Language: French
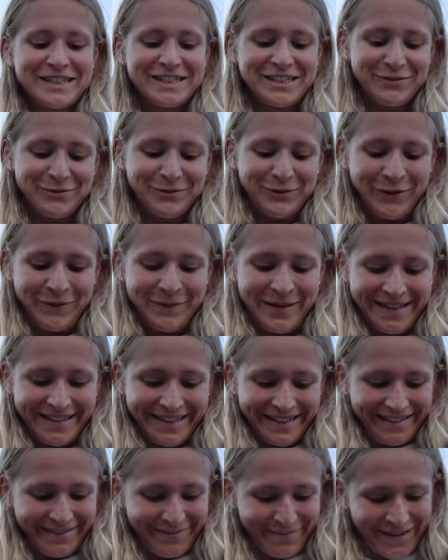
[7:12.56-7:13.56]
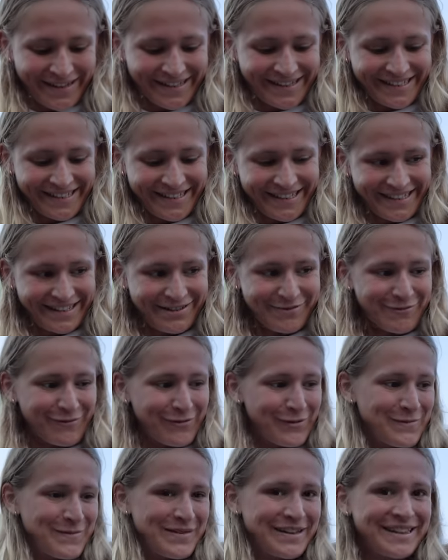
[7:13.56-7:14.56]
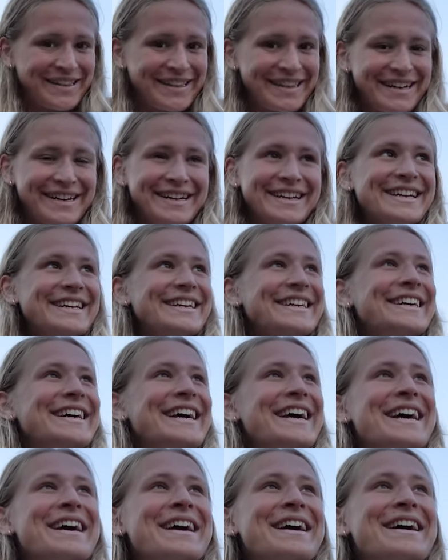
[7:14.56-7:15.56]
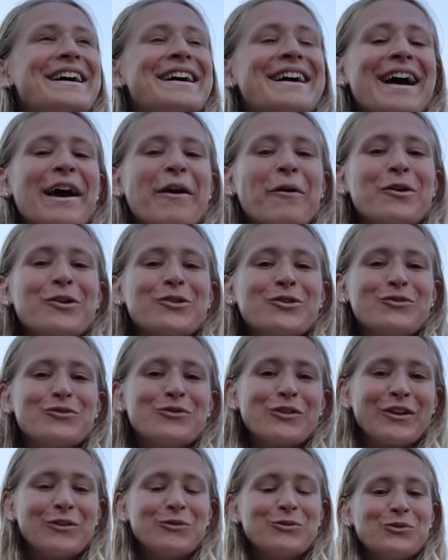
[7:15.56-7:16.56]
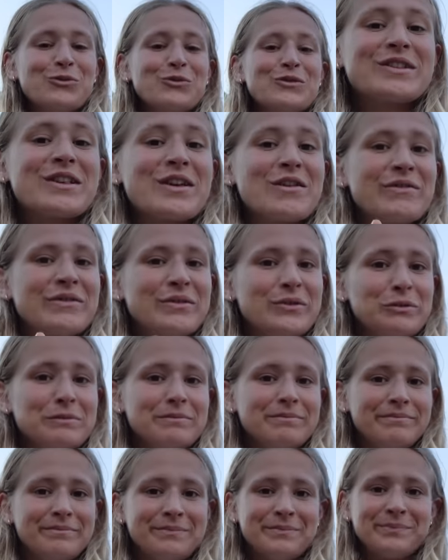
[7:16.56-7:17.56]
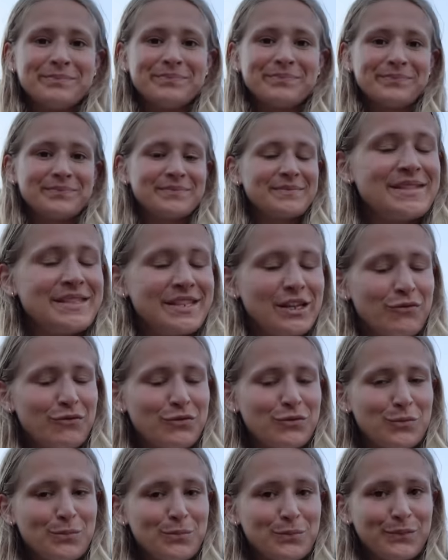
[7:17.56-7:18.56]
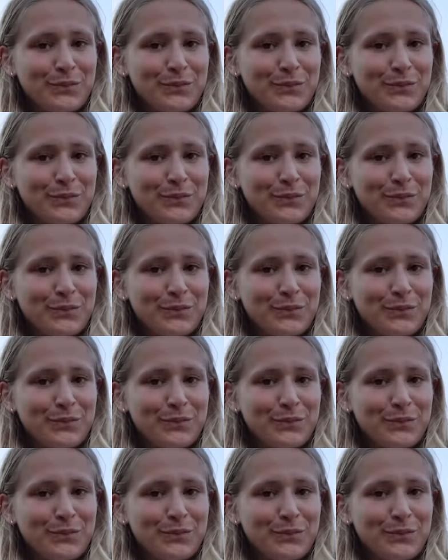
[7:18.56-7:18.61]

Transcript: c'est tout le temps Martin qui gonfle À croire que je fous rien du tout, c'est faux. C'est faux.